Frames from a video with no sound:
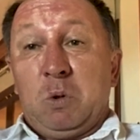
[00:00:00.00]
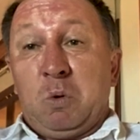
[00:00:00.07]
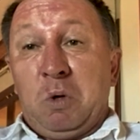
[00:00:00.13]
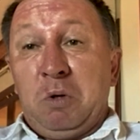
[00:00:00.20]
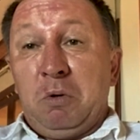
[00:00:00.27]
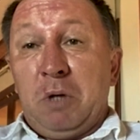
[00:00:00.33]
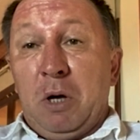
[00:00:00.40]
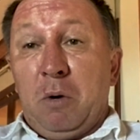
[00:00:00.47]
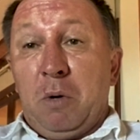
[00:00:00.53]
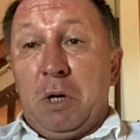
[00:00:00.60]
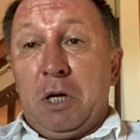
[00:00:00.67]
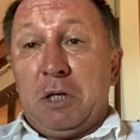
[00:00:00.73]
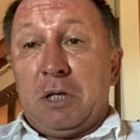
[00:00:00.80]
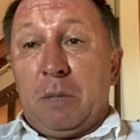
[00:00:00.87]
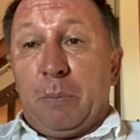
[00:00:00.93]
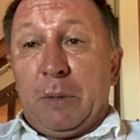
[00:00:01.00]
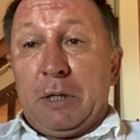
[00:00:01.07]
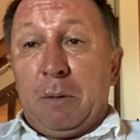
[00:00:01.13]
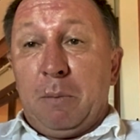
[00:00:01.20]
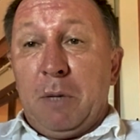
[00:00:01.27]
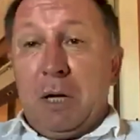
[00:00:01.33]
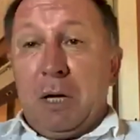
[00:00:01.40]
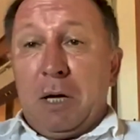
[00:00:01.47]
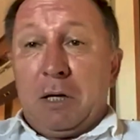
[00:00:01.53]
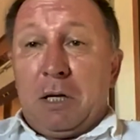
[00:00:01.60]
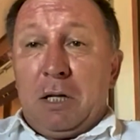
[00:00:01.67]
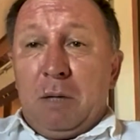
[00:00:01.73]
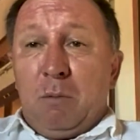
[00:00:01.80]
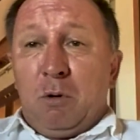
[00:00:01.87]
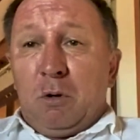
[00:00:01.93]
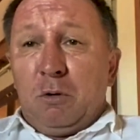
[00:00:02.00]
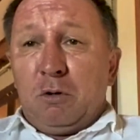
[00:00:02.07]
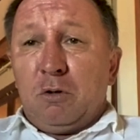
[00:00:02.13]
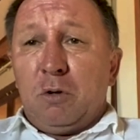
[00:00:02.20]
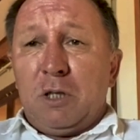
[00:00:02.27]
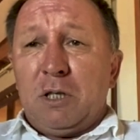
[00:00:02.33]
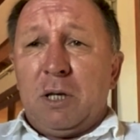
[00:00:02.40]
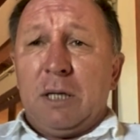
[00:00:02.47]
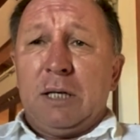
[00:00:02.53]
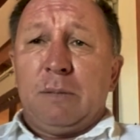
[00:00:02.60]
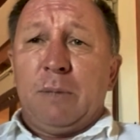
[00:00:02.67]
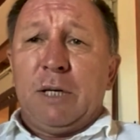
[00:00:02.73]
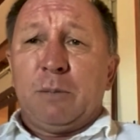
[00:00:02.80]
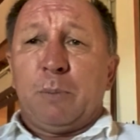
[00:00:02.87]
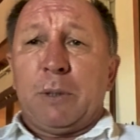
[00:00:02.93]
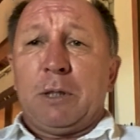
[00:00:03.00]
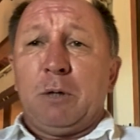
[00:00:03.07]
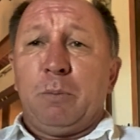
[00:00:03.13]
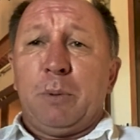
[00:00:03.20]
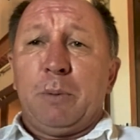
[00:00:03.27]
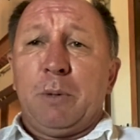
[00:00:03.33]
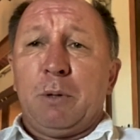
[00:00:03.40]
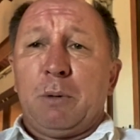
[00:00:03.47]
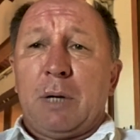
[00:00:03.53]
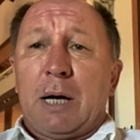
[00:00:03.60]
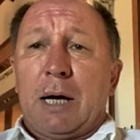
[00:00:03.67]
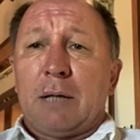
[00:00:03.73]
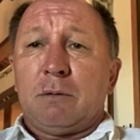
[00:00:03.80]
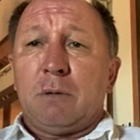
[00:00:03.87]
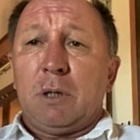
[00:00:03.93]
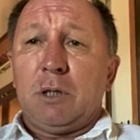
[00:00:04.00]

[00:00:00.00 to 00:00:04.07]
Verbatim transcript: quando deu o início da pandemia, aqui demorou uns dois, três meses para ter o primeiro caso.